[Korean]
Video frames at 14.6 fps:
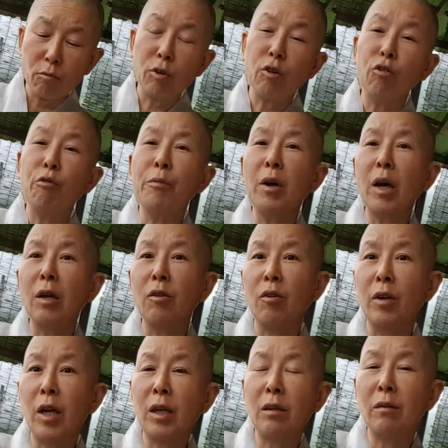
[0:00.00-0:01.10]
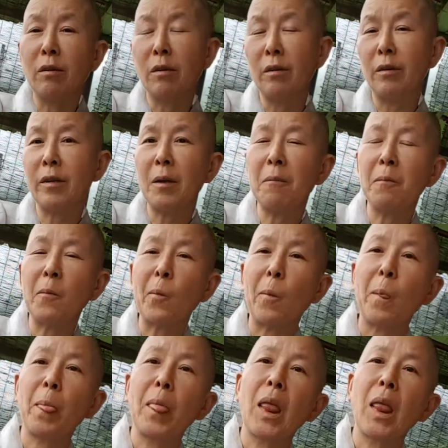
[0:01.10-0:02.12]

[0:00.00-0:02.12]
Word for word: 우리 유명한 연예인들 참